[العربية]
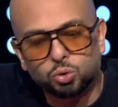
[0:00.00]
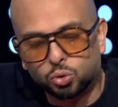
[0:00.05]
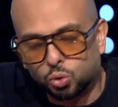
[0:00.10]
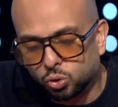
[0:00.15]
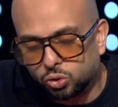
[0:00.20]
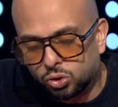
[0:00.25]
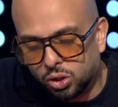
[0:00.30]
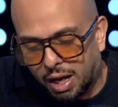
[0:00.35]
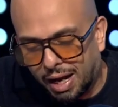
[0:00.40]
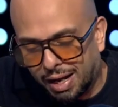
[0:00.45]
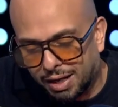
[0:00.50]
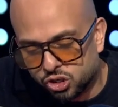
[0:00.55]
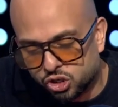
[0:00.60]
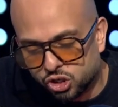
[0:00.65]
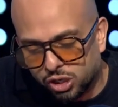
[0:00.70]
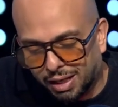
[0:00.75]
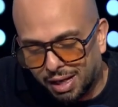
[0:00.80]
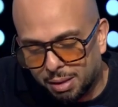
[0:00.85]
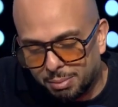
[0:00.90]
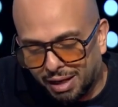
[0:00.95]
قدره على
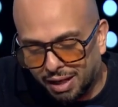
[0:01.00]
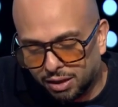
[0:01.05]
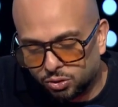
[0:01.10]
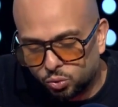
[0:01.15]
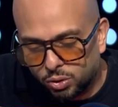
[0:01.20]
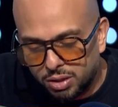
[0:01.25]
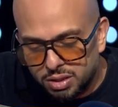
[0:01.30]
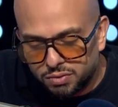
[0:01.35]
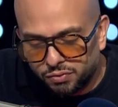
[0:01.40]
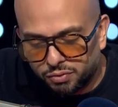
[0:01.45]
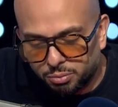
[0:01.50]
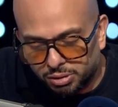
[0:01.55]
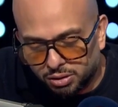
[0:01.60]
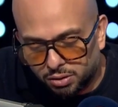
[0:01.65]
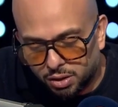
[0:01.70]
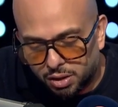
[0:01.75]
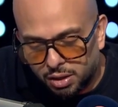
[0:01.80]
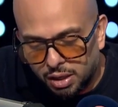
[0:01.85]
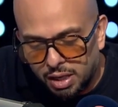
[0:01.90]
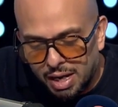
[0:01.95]
الشجاعه من عنده نزل في
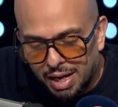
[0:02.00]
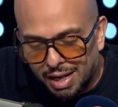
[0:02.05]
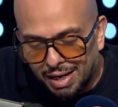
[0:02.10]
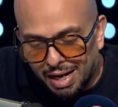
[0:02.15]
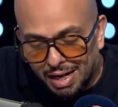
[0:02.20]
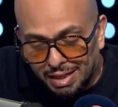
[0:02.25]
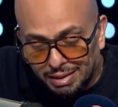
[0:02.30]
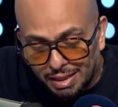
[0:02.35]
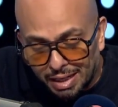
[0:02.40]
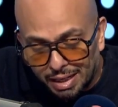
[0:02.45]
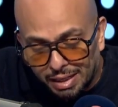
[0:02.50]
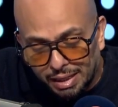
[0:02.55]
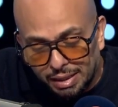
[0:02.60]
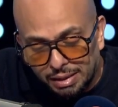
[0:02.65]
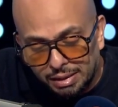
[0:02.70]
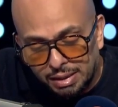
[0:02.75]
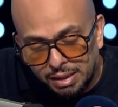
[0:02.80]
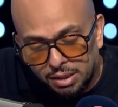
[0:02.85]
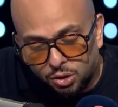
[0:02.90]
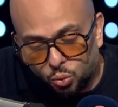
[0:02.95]
مطار لارناكا
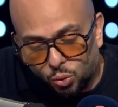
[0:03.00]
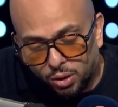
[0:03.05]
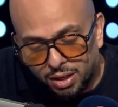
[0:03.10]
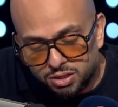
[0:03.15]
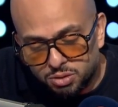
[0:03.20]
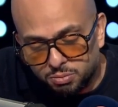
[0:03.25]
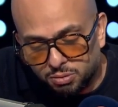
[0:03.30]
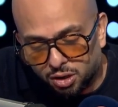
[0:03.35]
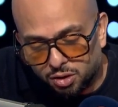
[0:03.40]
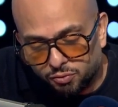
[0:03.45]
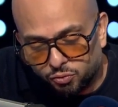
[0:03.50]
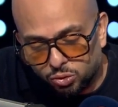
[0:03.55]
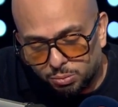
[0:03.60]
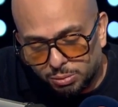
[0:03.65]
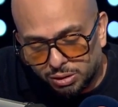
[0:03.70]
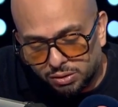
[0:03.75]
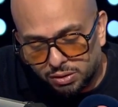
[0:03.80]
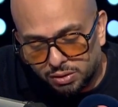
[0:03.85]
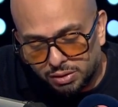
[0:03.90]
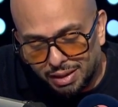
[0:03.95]
ولازم نعرفه ان
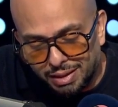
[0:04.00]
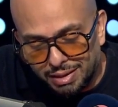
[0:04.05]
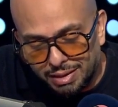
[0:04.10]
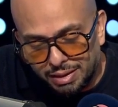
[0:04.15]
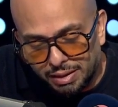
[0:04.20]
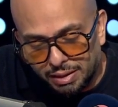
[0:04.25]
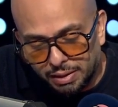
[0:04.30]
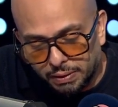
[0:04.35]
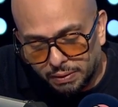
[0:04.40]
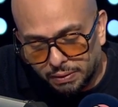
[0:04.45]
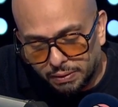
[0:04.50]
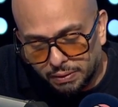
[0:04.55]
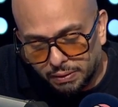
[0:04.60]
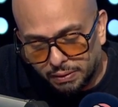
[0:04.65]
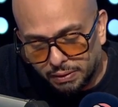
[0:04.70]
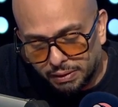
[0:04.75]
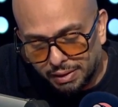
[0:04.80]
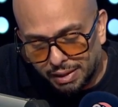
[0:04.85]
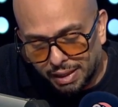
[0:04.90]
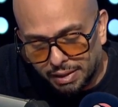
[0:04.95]
المطار ده ليه
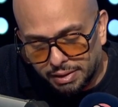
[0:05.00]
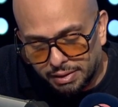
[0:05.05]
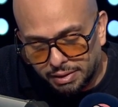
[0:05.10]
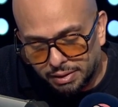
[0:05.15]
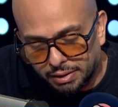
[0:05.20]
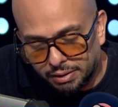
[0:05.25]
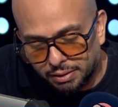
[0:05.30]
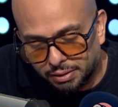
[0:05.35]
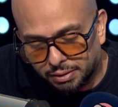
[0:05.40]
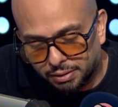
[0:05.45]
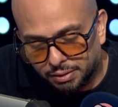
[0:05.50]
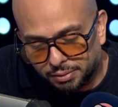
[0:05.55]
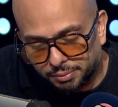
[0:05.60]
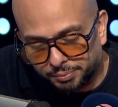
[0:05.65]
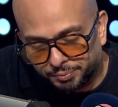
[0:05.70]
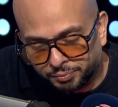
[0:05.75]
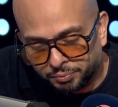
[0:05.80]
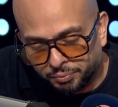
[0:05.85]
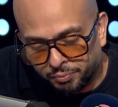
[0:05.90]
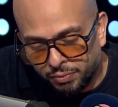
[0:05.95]
آه، يعني آه،
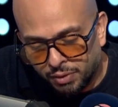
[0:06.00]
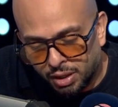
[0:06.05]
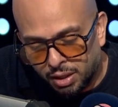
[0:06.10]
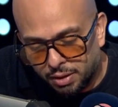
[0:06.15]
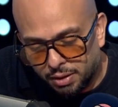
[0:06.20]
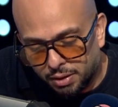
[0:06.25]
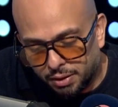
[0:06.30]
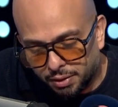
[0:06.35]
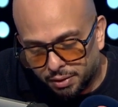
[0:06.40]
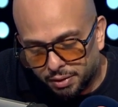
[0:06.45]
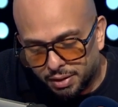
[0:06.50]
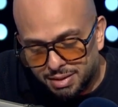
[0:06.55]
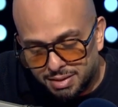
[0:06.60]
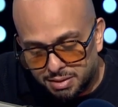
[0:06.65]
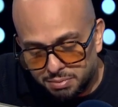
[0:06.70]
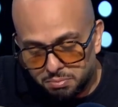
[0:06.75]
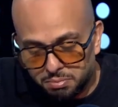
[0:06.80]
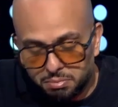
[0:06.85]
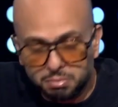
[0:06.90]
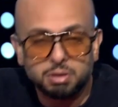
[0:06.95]

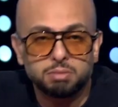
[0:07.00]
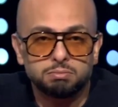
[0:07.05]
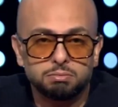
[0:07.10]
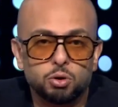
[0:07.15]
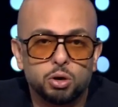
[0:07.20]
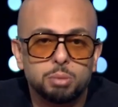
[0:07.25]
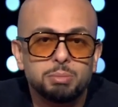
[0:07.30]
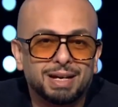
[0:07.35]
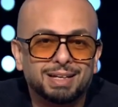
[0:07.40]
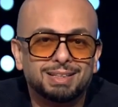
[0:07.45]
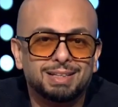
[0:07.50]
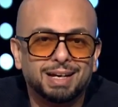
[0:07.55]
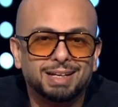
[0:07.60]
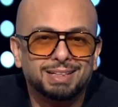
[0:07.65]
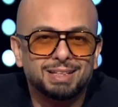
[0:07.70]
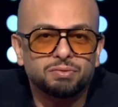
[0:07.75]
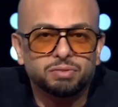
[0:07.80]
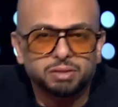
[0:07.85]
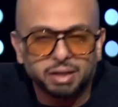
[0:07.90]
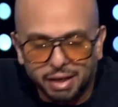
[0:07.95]
اسم مهم جدا
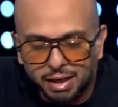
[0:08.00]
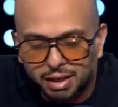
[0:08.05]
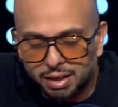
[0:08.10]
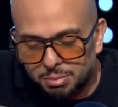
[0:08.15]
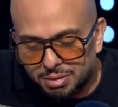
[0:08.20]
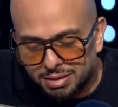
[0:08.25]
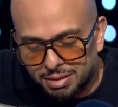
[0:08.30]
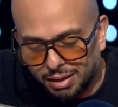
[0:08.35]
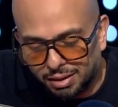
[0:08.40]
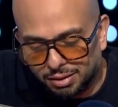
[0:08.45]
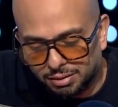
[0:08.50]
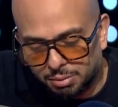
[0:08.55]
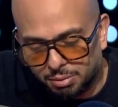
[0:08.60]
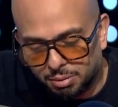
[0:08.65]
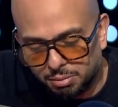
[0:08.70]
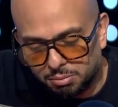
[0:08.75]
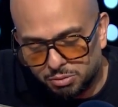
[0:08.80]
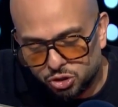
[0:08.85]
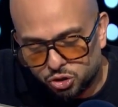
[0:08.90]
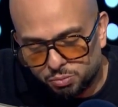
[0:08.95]
جدا في تاريخنا بس احنا
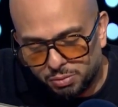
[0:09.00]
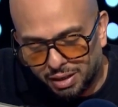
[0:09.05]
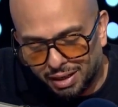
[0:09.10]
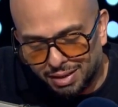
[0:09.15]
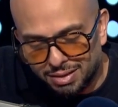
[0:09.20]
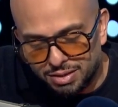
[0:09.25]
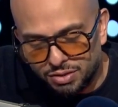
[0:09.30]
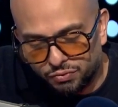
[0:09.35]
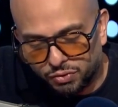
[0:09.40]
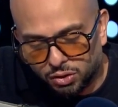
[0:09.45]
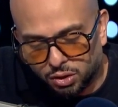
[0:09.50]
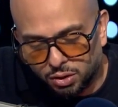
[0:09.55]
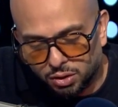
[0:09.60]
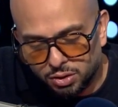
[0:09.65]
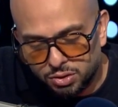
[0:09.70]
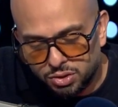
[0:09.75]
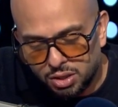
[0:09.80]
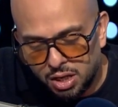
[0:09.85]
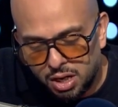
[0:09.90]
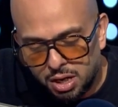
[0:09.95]
طبعا مش مركزين فيه
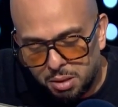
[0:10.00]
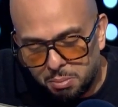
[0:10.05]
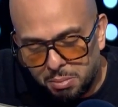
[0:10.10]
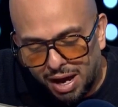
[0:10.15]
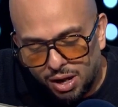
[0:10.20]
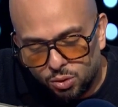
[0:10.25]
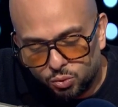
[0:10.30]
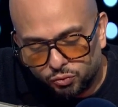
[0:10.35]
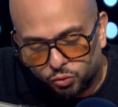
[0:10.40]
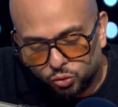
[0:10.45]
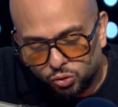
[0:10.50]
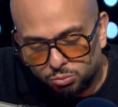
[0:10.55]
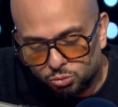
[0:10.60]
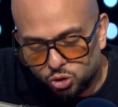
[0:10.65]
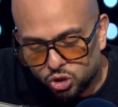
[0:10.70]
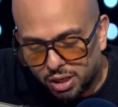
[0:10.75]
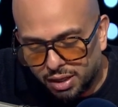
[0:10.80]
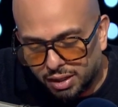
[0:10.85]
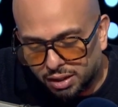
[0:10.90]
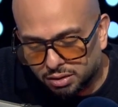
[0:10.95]
خالص مع الوفود
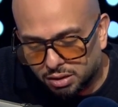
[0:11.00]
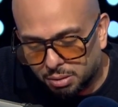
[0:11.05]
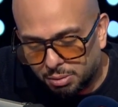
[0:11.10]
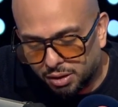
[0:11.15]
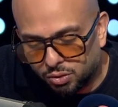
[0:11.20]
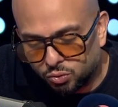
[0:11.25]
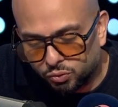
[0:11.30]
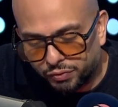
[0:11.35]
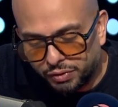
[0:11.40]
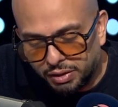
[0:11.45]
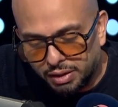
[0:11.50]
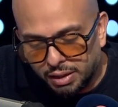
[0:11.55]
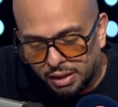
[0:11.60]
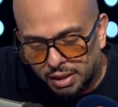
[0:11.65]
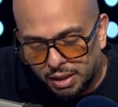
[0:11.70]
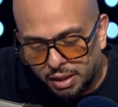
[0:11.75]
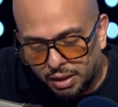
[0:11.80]
المشاركه طبعا وفي